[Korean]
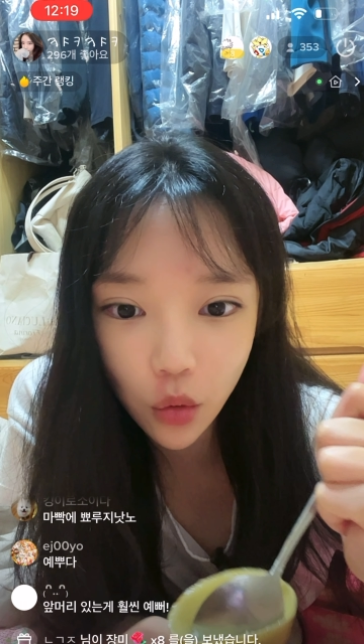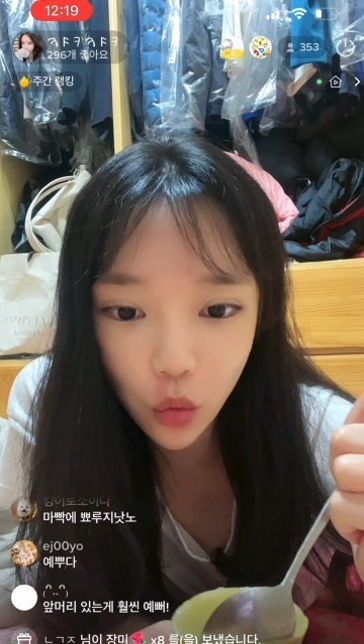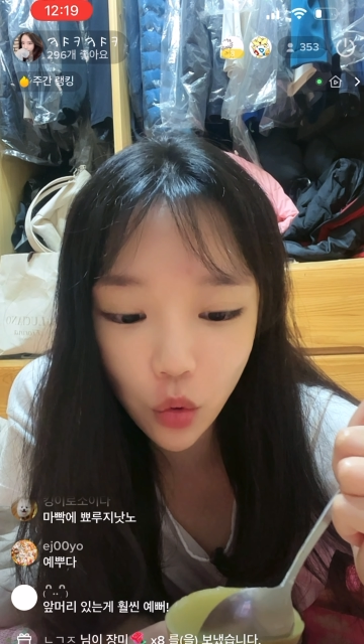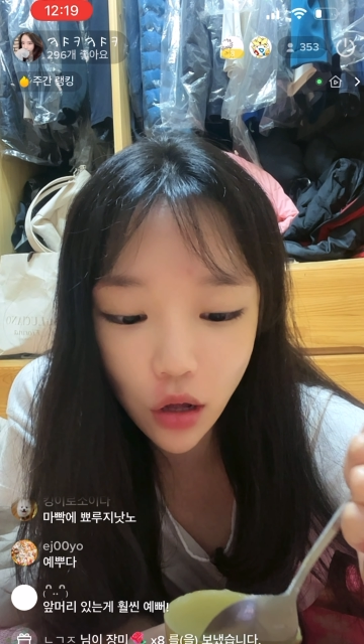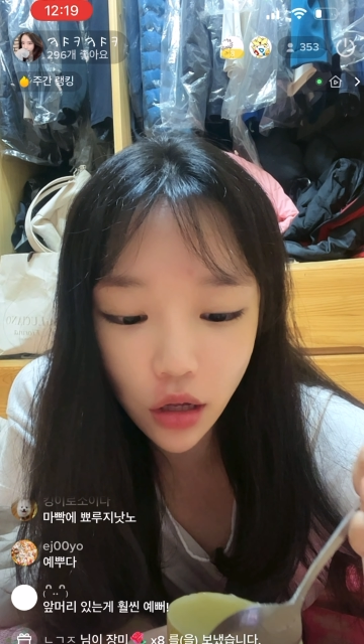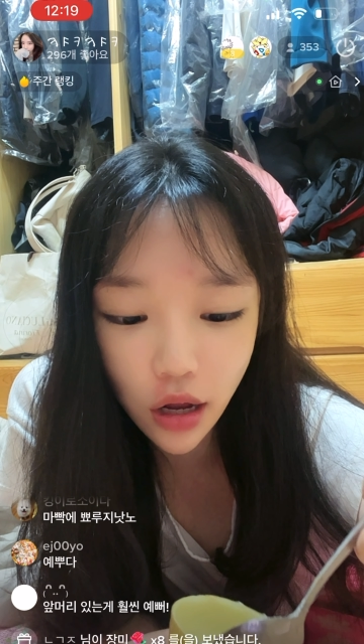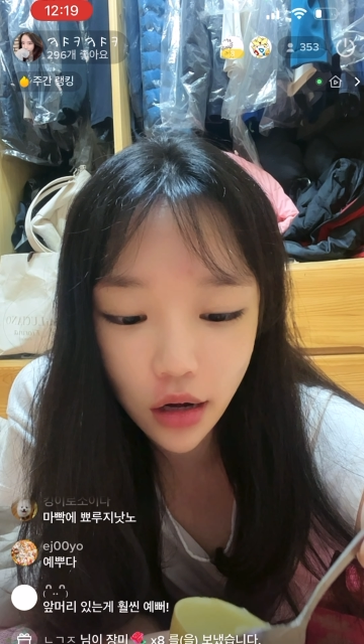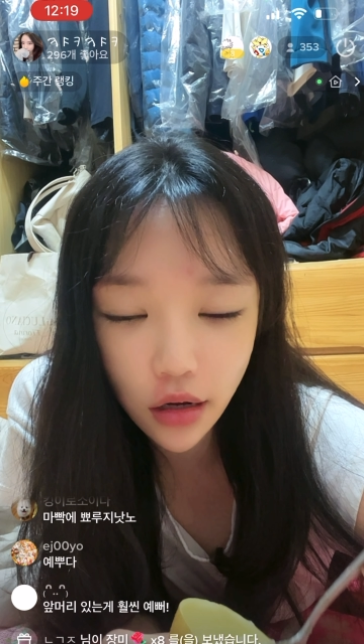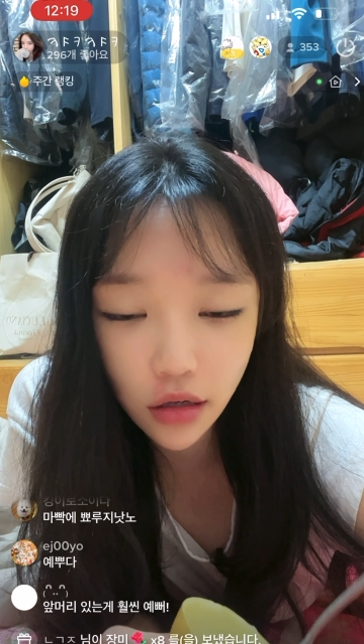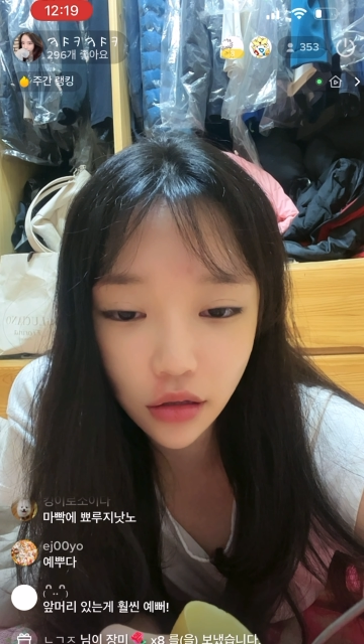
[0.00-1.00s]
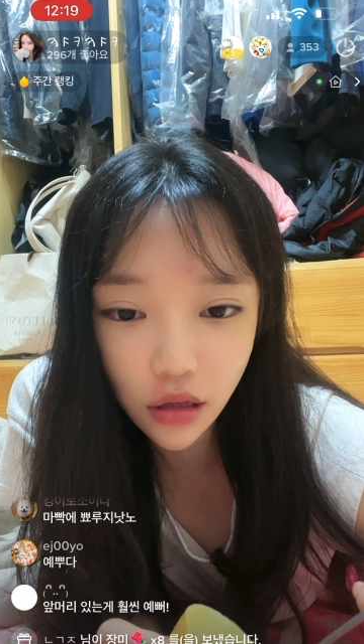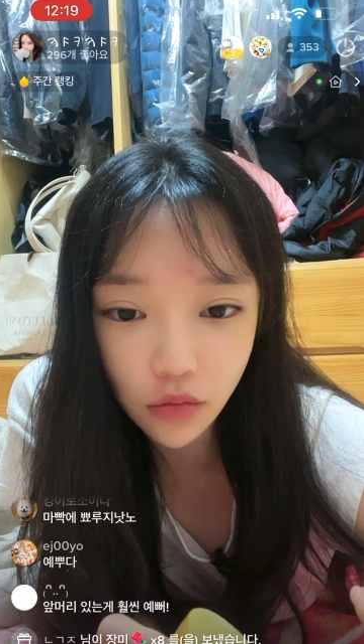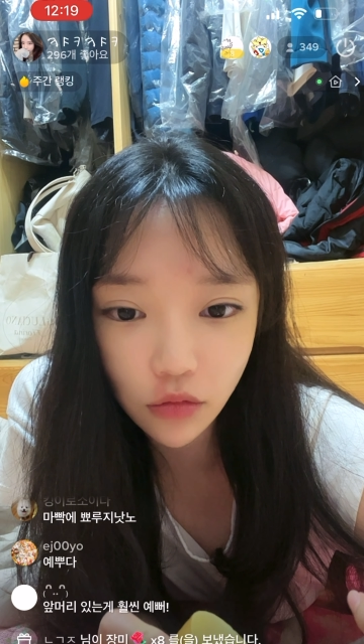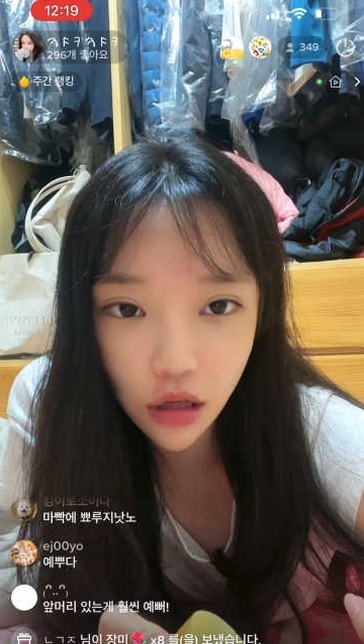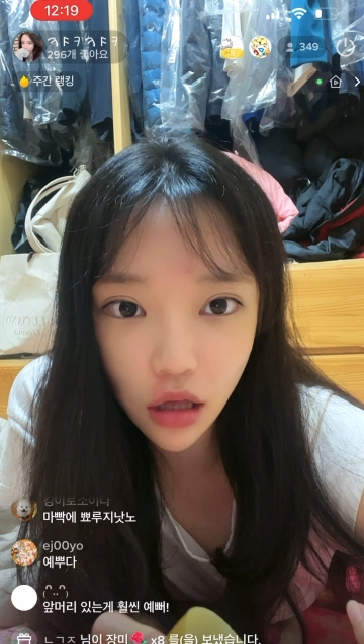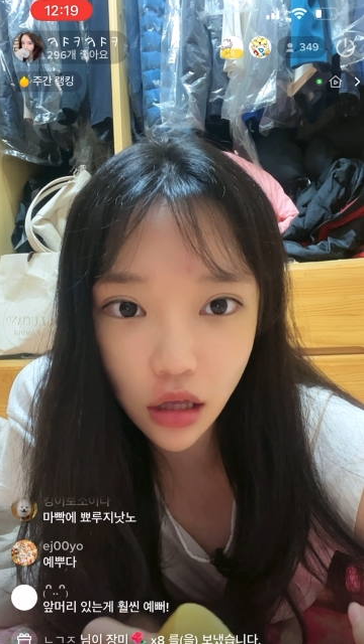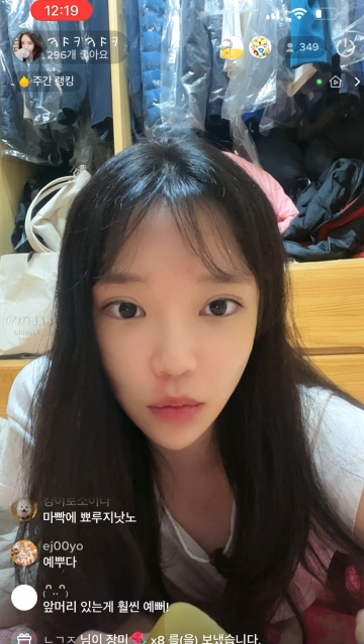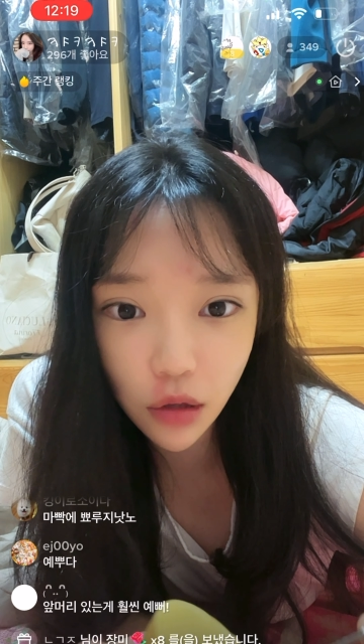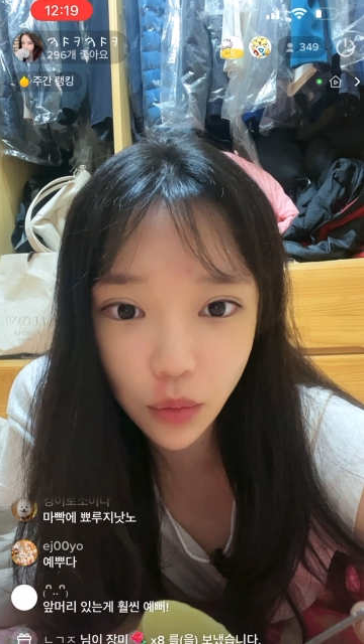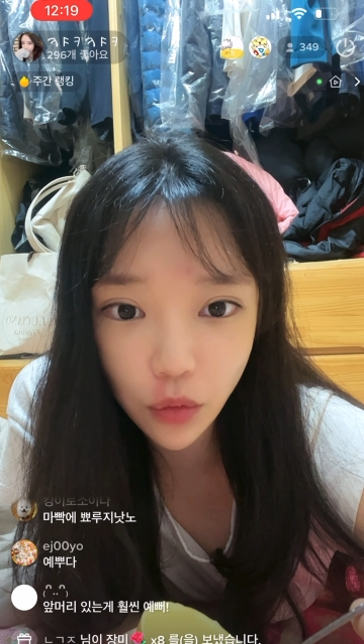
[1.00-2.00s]
고양이 알레르기 때문에
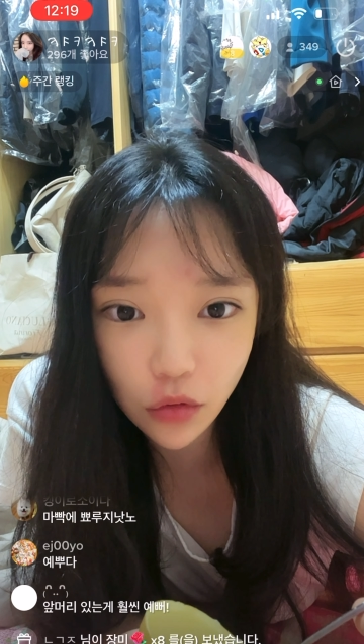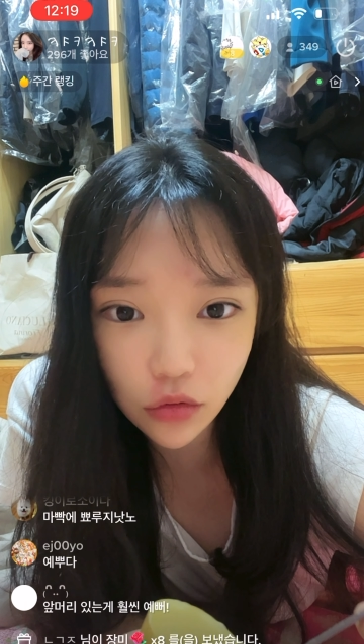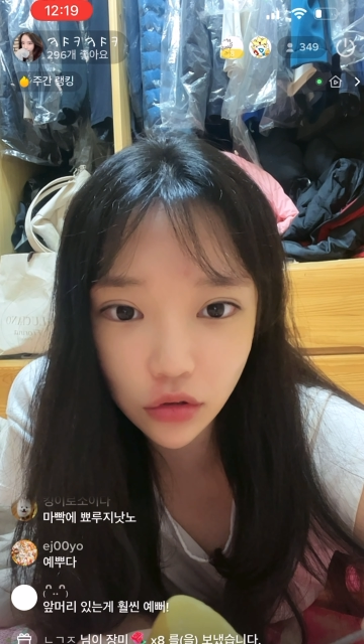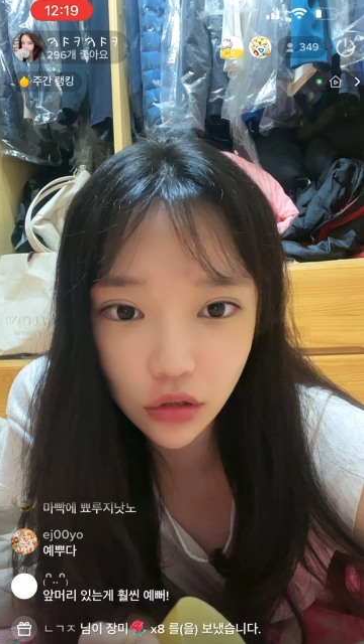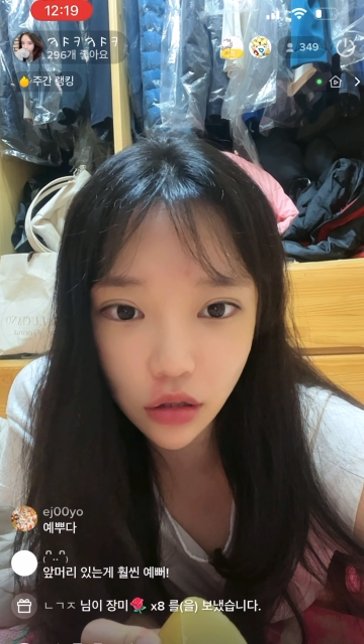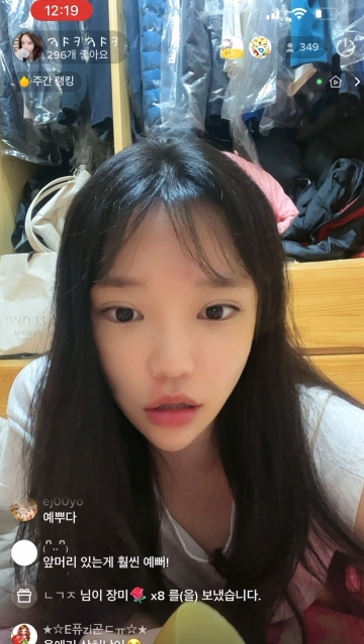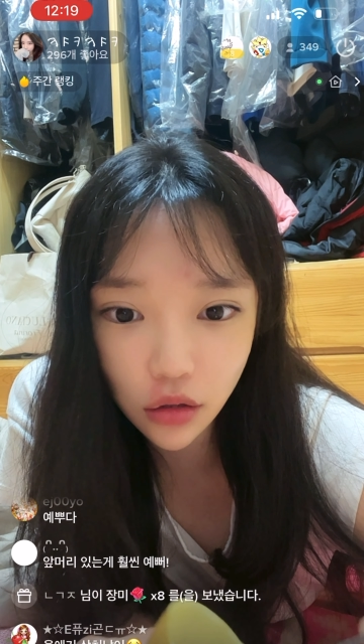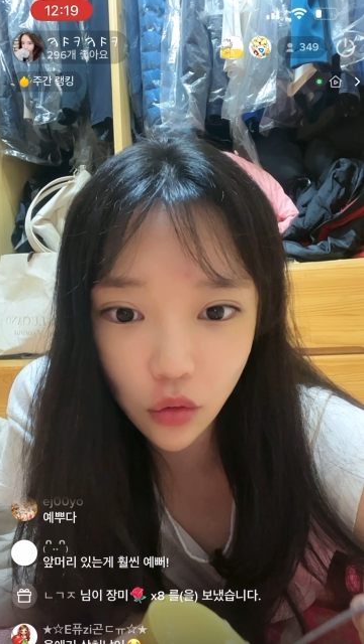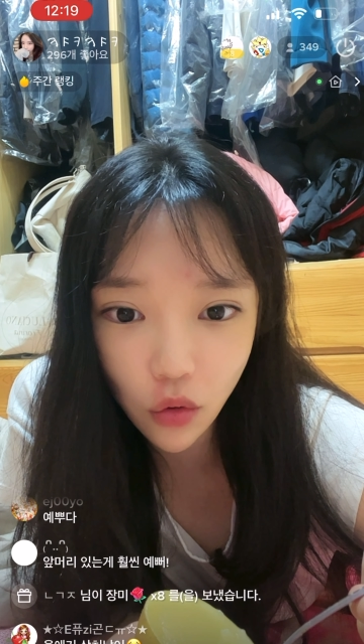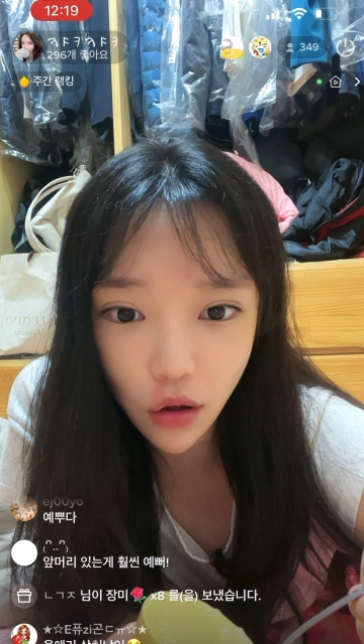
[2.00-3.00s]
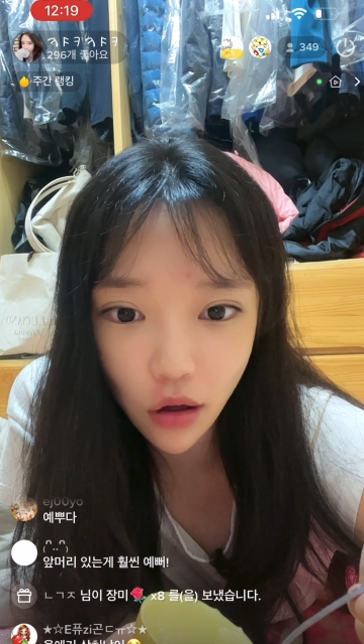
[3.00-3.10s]
이마에 뾰루지가 나는 거야.